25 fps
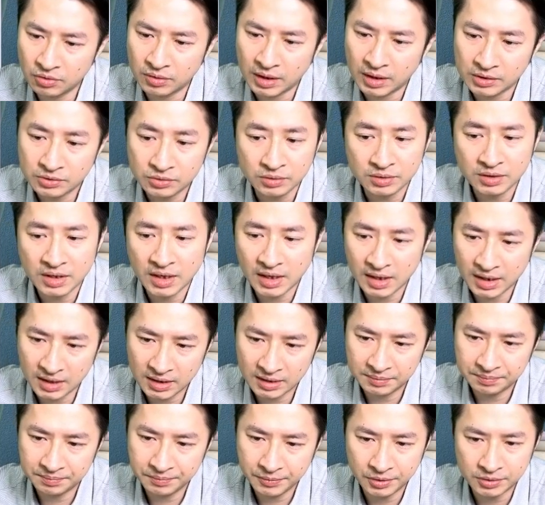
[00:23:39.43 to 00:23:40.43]
我来说，它
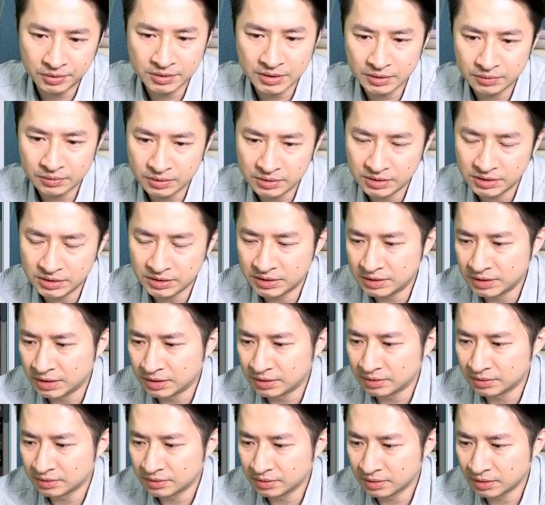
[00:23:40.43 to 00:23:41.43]
没有站为己线，